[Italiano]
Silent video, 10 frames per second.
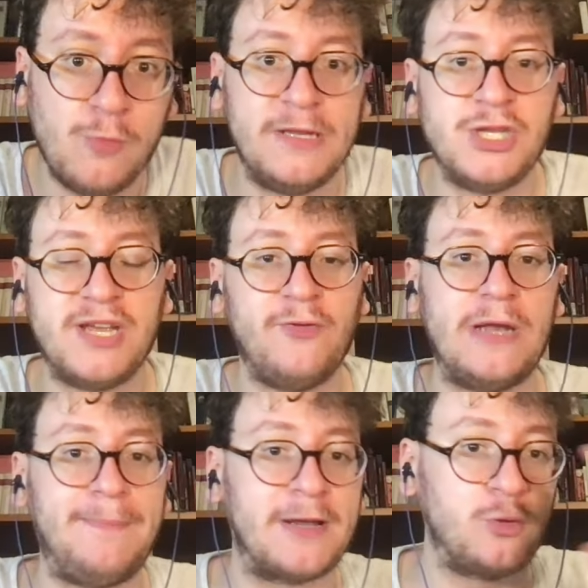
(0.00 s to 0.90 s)
come dicevo
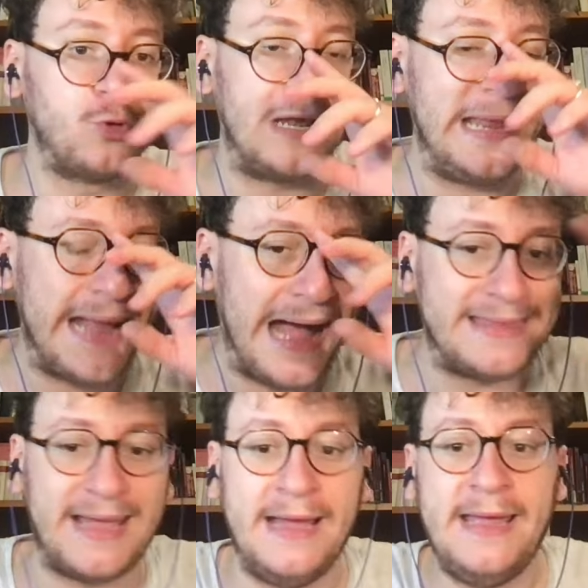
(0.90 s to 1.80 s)
in apertura,
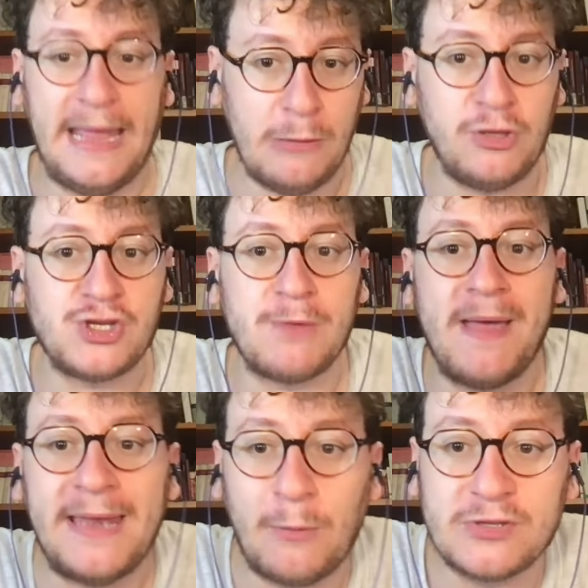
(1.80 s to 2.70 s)
legata, e lo dice
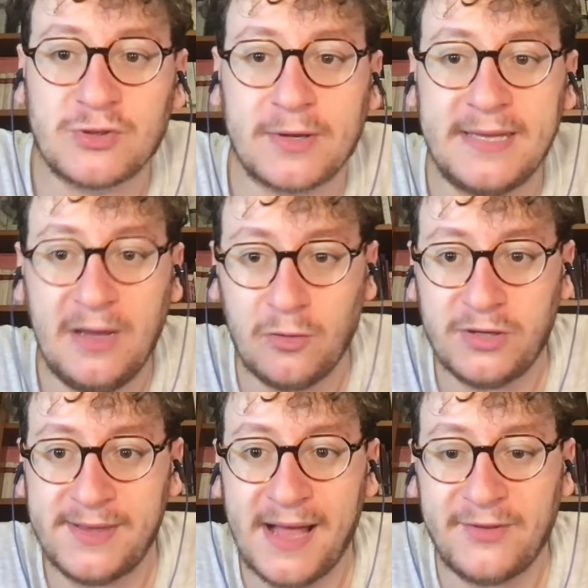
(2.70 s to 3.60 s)
bene questo articolo
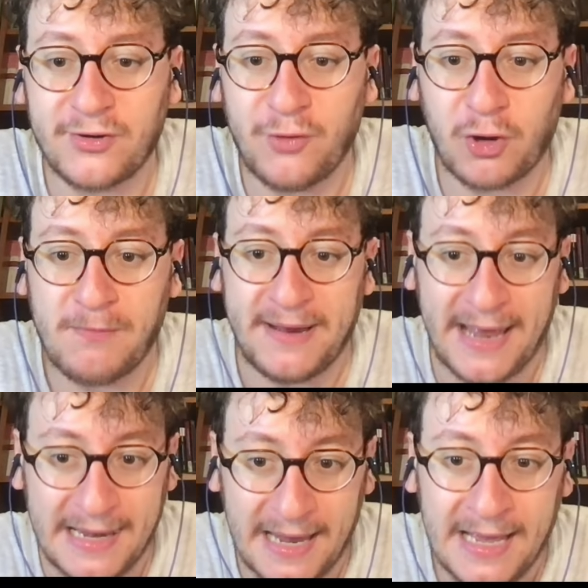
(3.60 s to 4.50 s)
di Nader Dorgman,
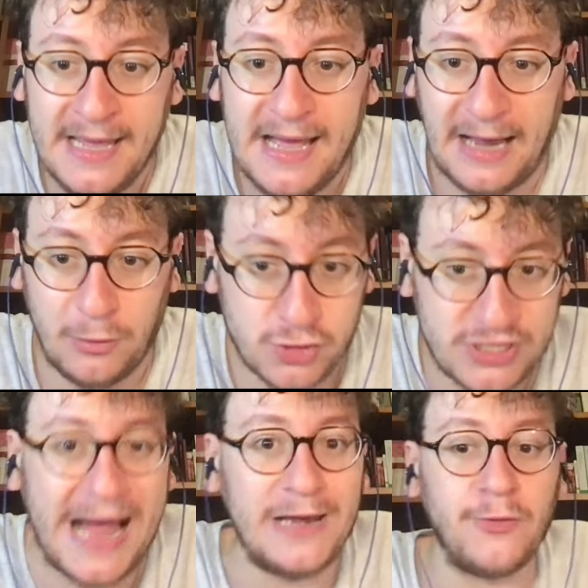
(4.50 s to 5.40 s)
alla, allo
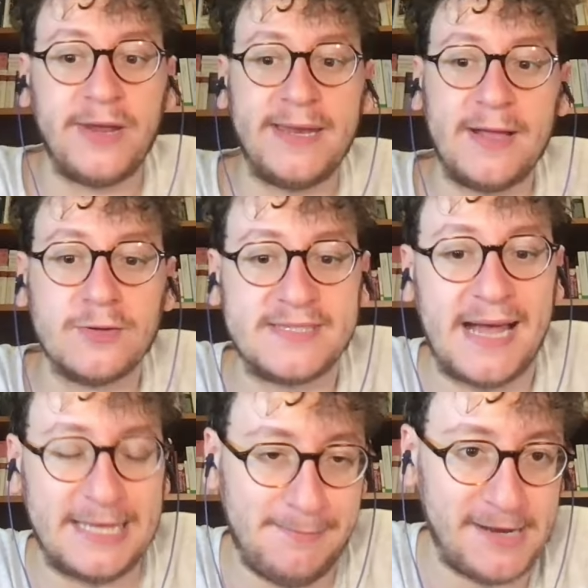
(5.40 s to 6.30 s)
stallo nei
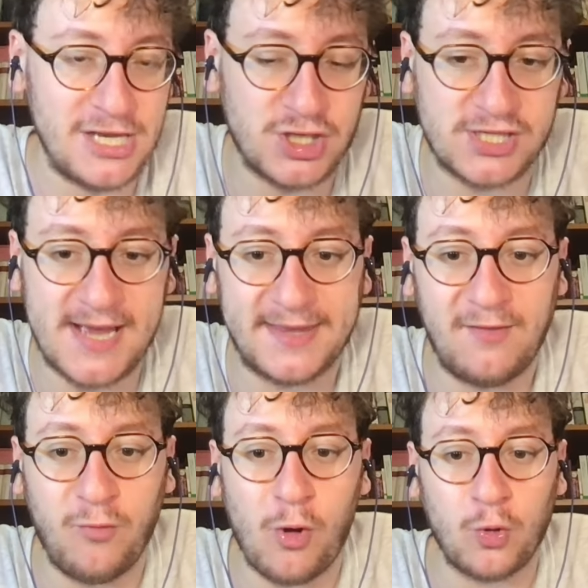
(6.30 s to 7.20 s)
negoziati per il cessate
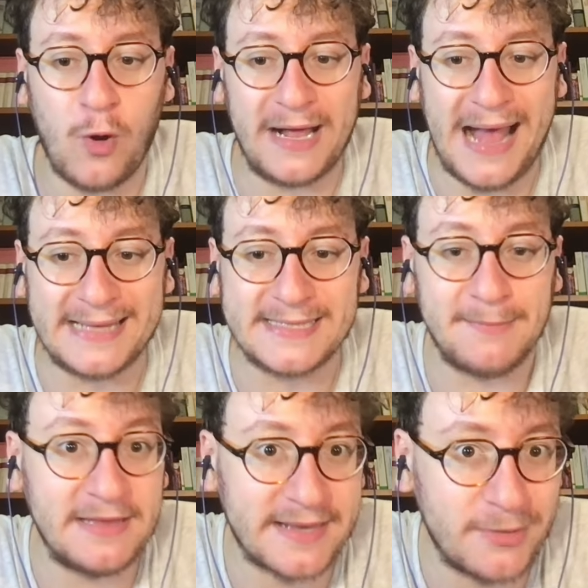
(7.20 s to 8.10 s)
il fuoco a Gaza,
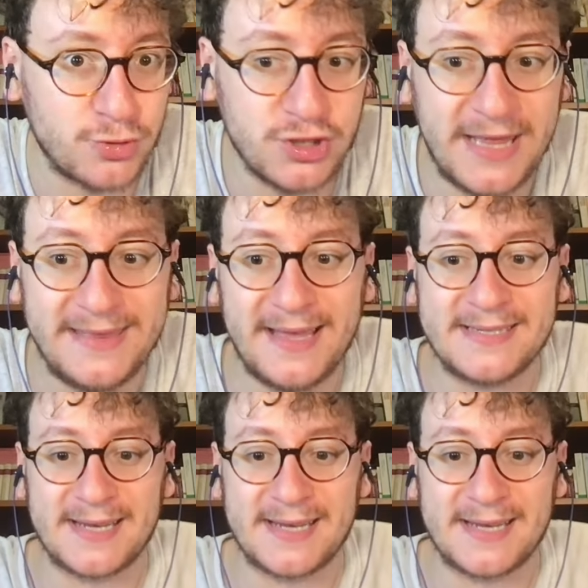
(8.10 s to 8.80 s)
mentre l'Occidente e